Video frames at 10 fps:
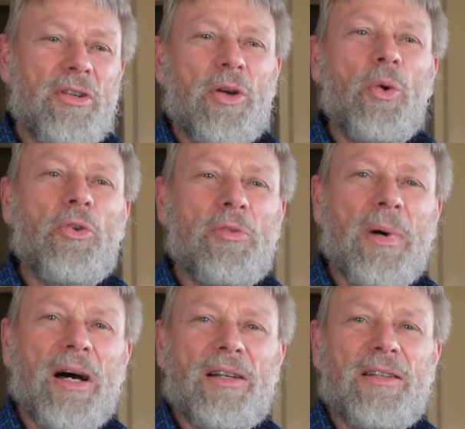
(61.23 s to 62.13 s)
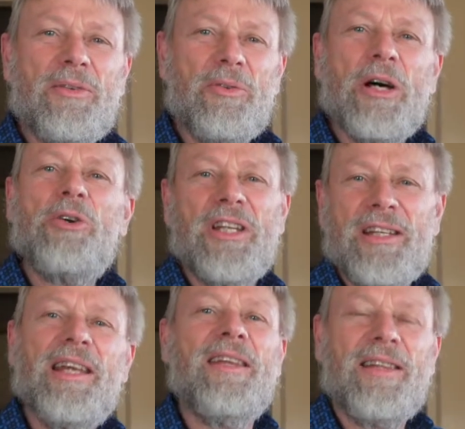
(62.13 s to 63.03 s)
groß macht und auch den,
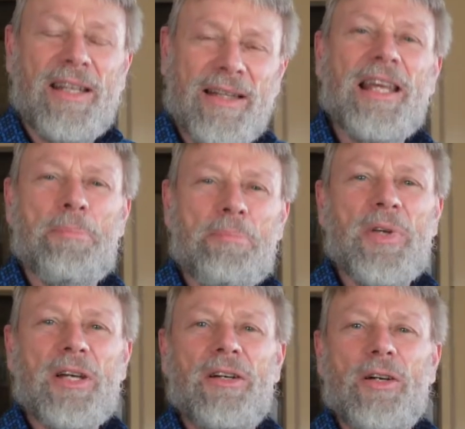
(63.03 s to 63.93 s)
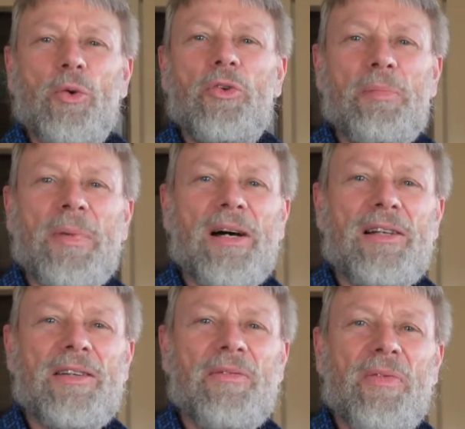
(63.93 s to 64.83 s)
den neben mir groß
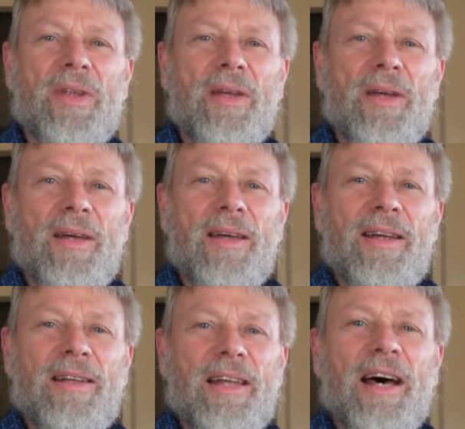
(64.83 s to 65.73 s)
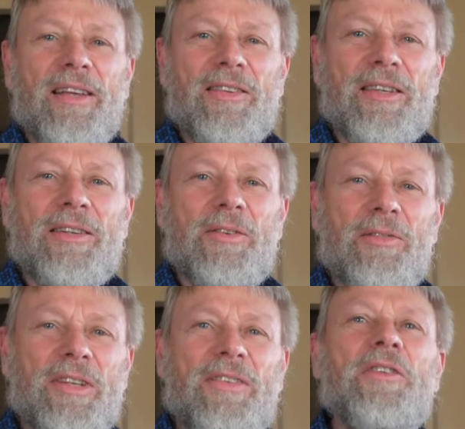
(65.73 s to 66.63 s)
macht. Da heißt es,
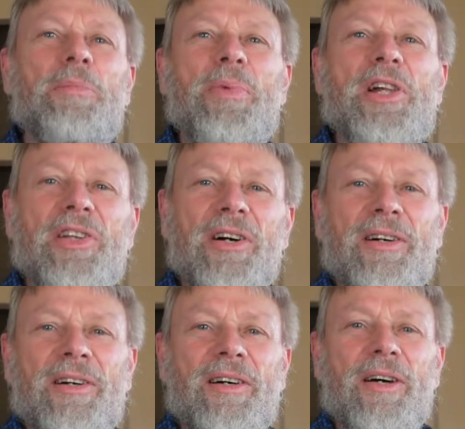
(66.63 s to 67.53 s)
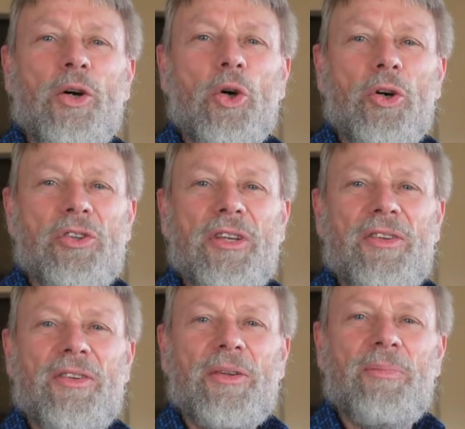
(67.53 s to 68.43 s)
wir sind Bilder Gottes.